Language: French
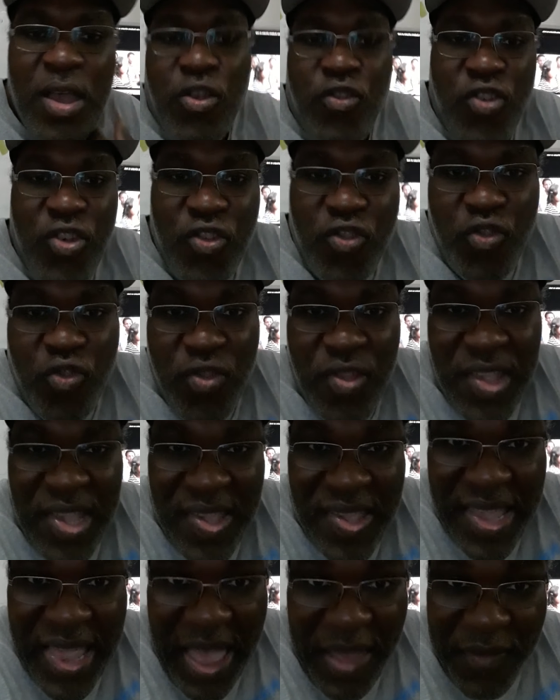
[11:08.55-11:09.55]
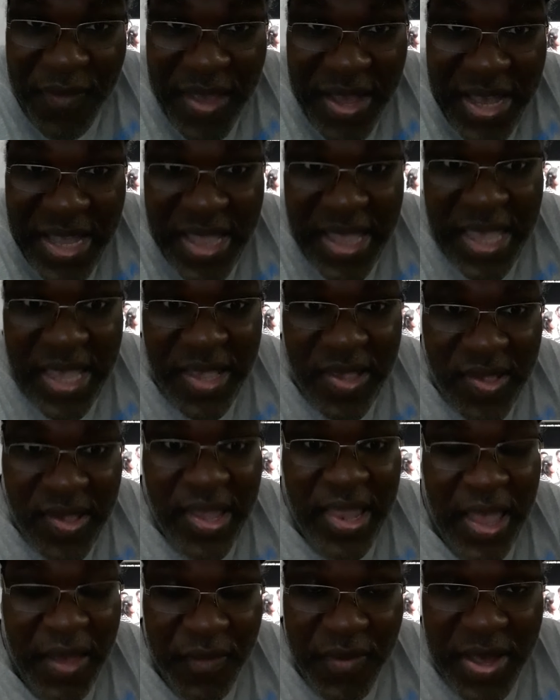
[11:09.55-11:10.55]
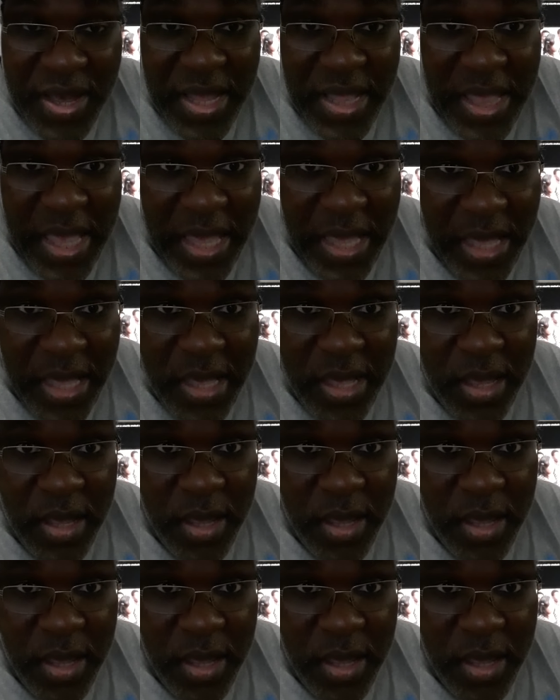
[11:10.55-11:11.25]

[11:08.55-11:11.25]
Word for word: Je juste dis c'est la vérité. C'est la vérité.